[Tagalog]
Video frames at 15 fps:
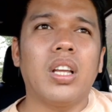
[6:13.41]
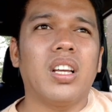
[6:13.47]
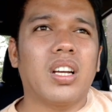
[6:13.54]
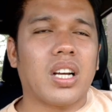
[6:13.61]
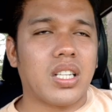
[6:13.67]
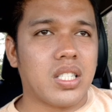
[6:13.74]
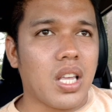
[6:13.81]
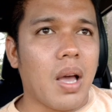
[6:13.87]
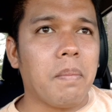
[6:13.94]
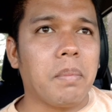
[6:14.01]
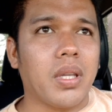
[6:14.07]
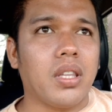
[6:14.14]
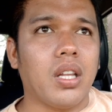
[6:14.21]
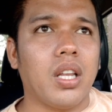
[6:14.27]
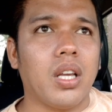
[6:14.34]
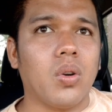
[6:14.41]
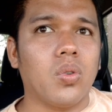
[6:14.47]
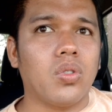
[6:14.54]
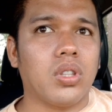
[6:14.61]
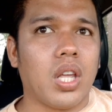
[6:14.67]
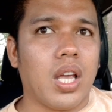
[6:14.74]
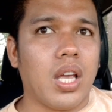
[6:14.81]
Kasi ang pinili
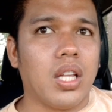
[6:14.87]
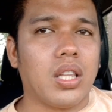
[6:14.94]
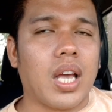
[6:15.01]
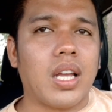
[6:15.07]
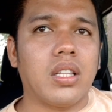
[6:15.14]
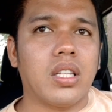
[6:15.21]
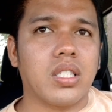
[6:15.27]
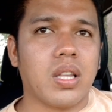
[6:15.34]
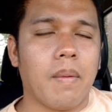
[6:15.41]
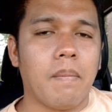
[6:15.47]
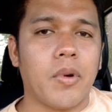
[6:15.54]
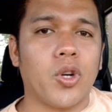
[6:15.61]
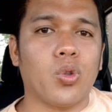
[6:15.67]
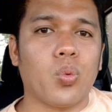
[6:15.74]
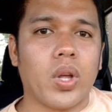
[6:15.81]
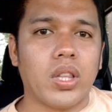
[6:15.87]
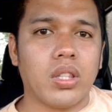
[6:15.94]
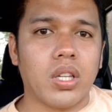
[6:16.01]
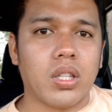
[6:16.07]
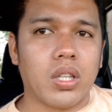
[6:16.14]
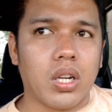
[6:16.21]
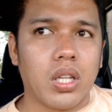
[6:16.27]
kong date ay December
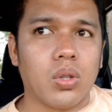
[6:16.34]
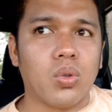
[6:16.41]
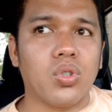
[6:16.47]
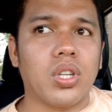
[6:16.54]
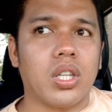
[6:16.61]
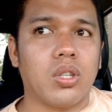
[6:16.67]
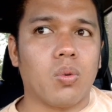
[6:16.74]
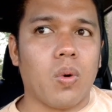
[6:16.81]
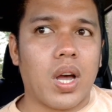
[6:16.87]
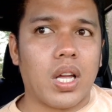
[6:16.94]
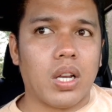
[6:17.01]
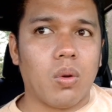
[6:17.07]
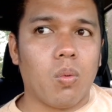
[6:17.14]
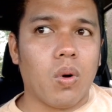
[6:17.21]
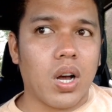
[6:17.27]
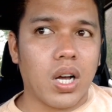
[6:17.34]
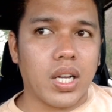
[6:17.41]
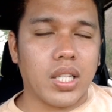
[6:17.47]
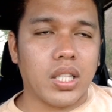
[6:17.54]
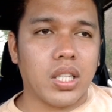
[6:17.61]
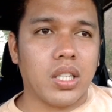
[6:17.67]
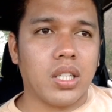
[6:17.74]
23 to January
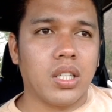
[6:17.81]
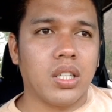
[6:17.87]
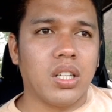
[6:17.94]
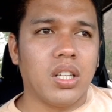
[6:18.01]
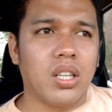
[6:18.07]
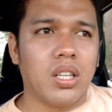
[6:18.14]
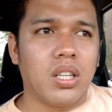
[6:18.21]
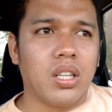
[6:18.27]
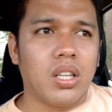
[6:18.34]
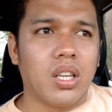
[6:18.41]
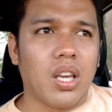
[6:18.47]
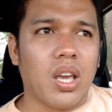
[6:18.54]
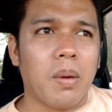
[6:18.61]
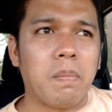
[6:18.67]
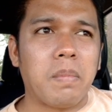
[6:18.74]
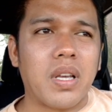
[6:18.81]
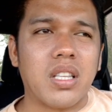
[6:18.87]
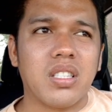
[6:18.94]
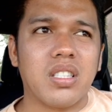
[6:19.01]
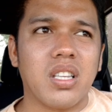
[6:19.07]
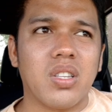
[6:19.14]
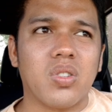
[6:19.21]
1.
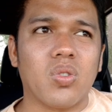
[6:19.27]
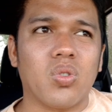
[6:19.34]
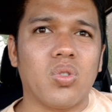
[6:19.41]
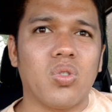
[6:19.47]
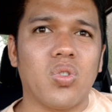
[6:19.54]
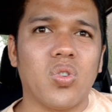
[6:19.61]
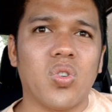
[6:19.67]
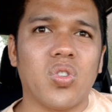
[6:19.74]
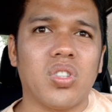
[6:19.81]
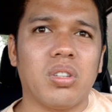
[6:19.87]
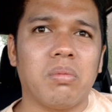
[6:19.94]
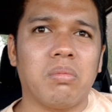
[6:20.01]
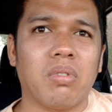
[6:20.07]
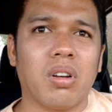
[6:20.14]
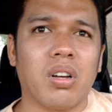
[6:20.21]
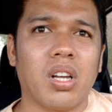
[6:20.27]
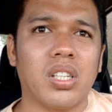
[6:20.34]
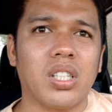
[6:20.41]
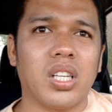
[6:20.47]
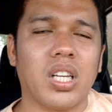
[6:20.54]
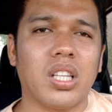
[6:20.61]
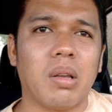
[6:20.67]
Epic season yun.
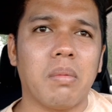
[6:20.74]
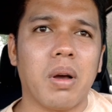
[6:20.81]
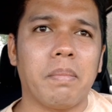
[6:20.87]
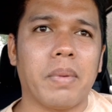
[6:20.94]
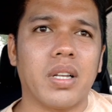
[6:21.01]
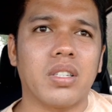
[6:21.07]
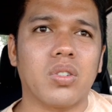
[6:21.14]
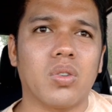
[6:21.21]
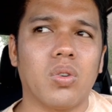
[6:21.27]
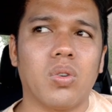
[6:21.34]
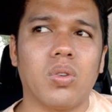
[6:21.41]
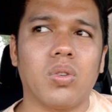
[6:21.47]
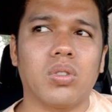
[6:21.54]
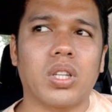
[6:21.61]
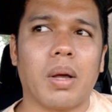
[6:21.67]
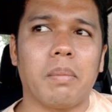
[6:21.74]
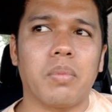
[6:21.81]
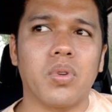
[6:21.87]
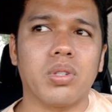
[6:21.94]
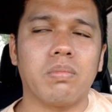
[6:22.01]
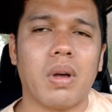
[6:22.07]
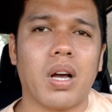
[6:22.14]
Kasi nga diba Pasko,
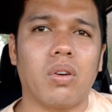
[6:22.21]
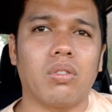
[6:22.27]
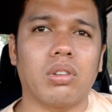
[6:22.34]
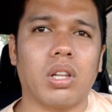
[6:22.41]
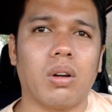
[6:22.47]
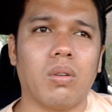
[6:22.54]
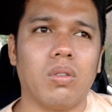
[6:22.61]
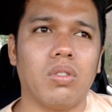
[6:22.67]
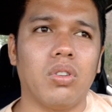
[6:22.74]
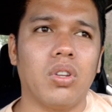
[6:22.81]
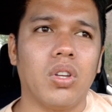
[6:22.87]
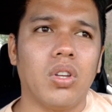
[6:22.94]
tapos bagong taon.